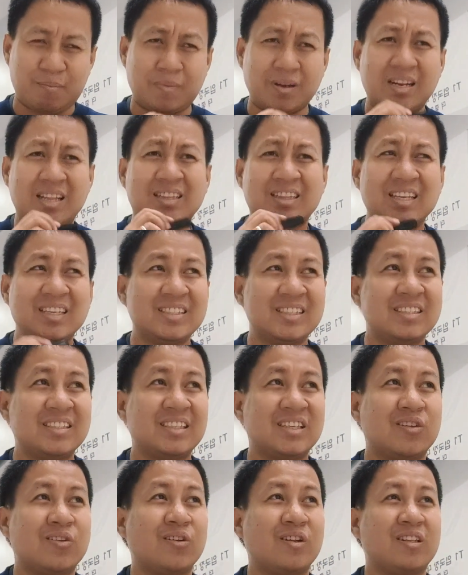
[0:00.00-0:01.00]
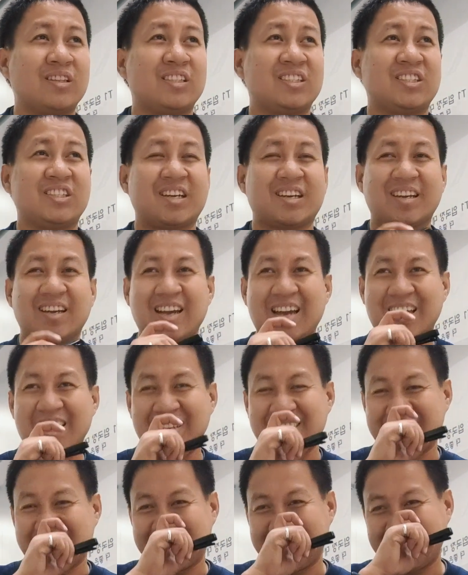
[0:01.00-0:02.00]
Pagdating sa security check
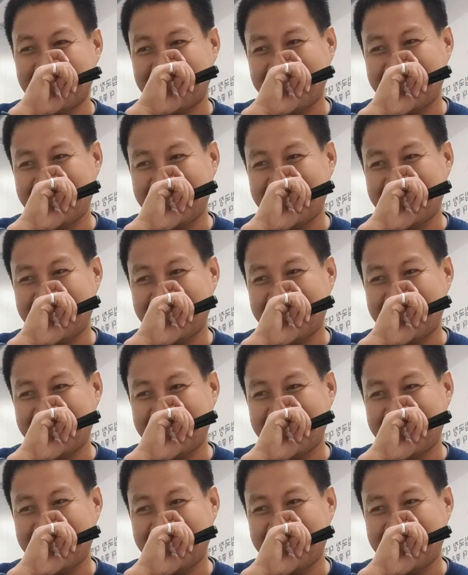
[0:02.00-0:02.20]
guys,